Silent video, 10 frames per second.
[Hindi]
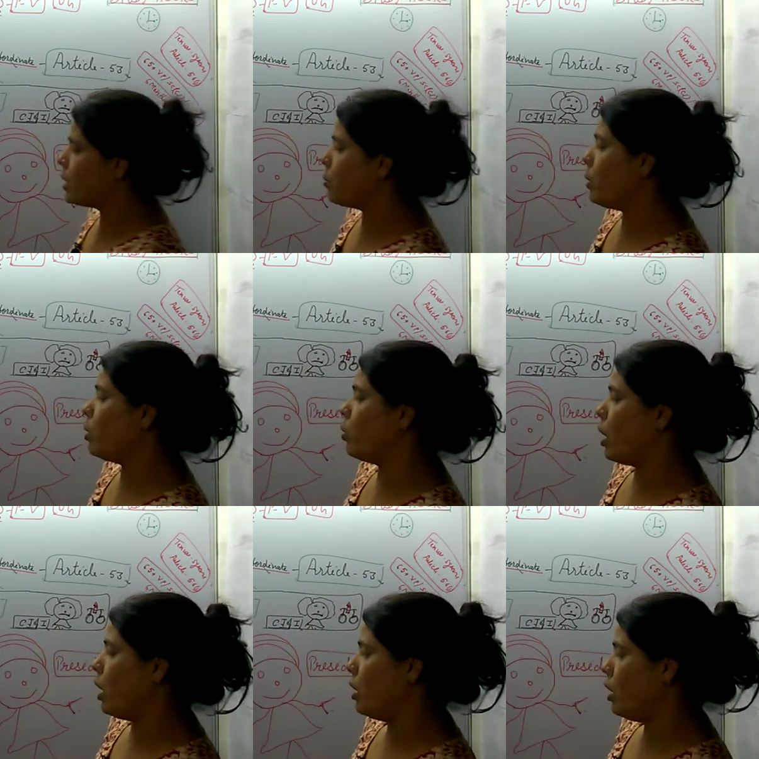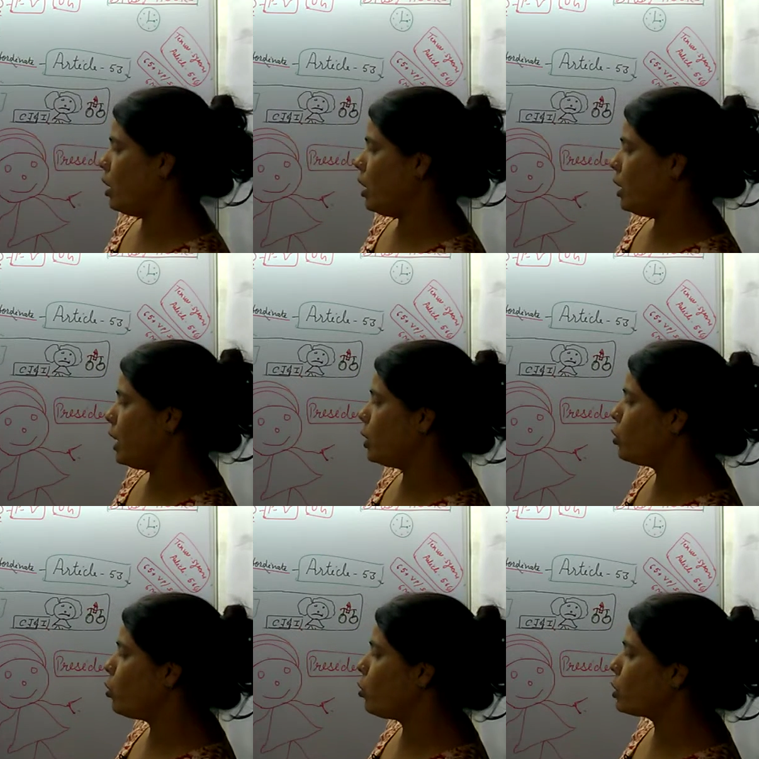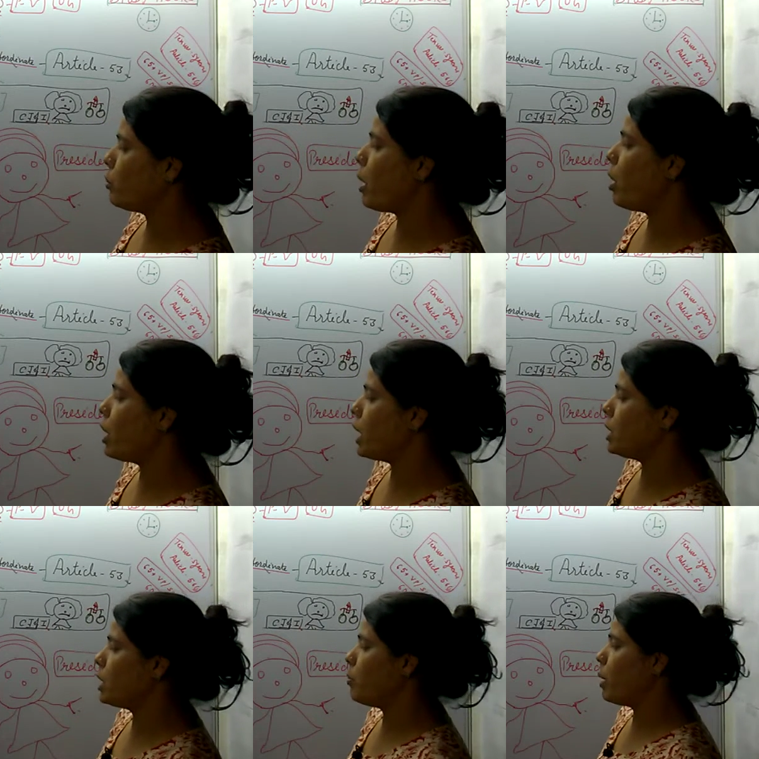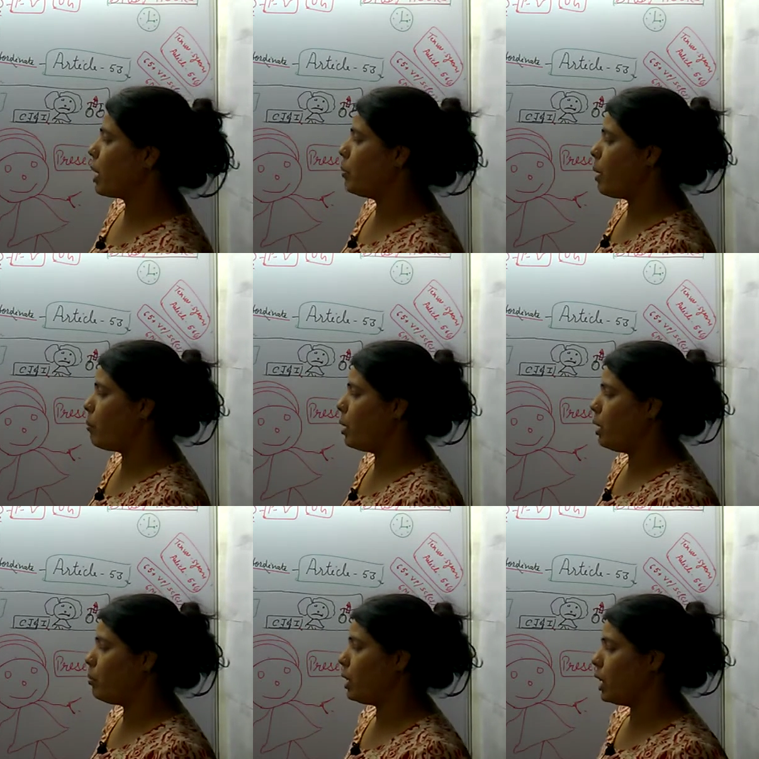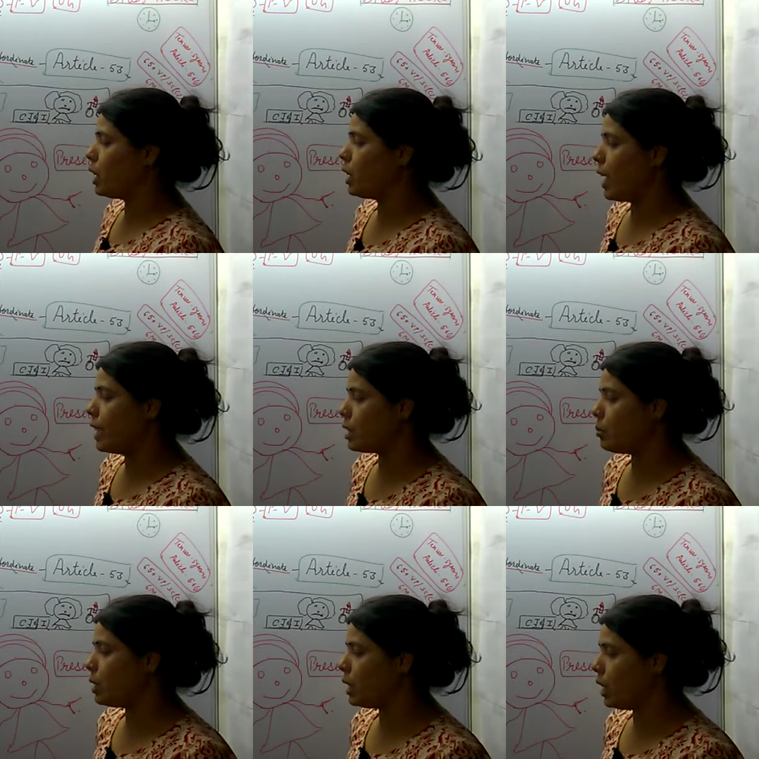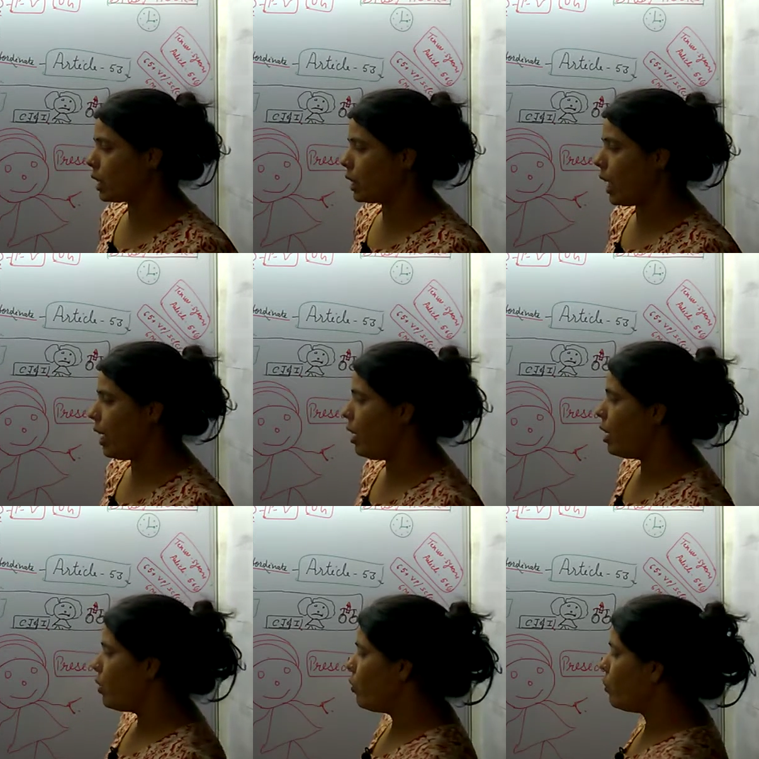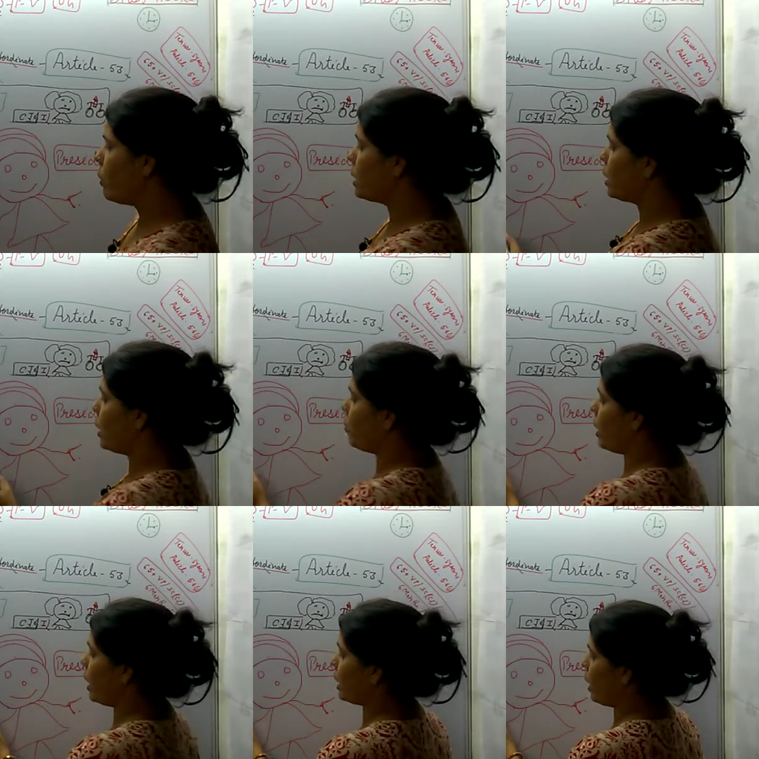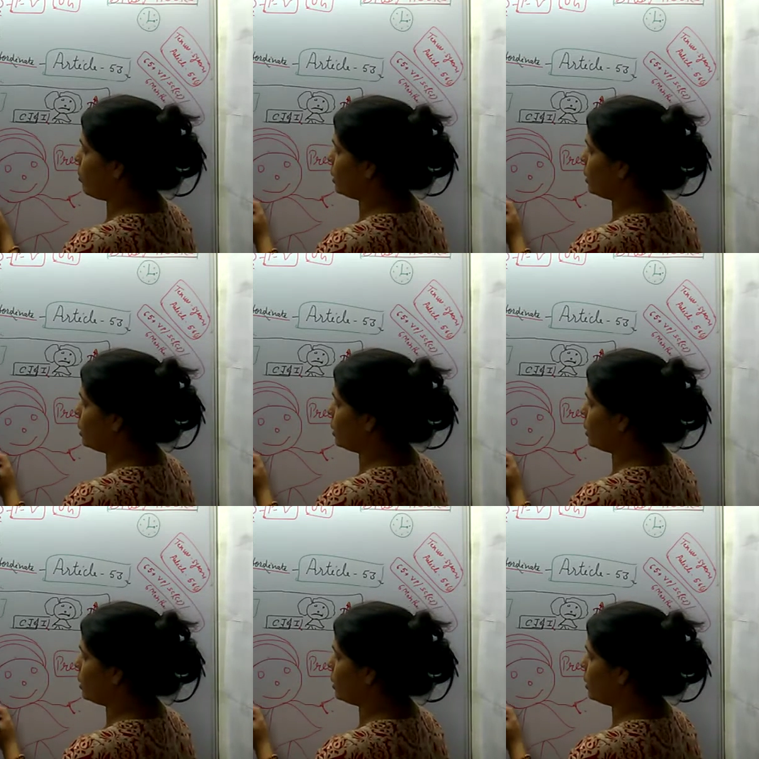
एलिजिबल होगा यानी जो लोकसभा और राज्यसभा का मेंबर बनने की एलिजिबिलिटी रखता है वो पर्सन हमारा क्या